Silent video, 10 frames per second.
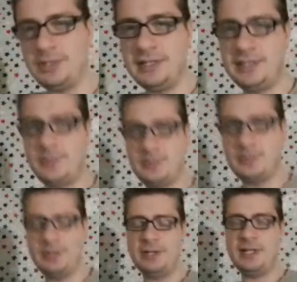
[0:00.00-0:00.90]
me lo
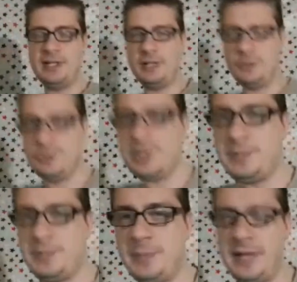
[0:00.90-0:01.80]
regalo Giuseppe Pagano,